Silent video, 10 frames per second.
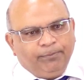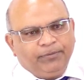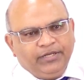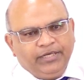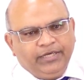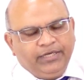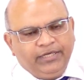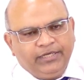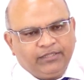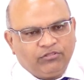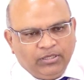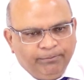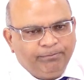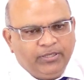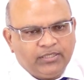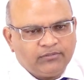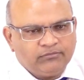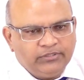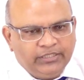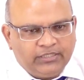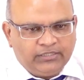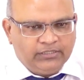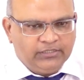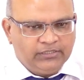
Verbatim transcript: अपने दम पर एक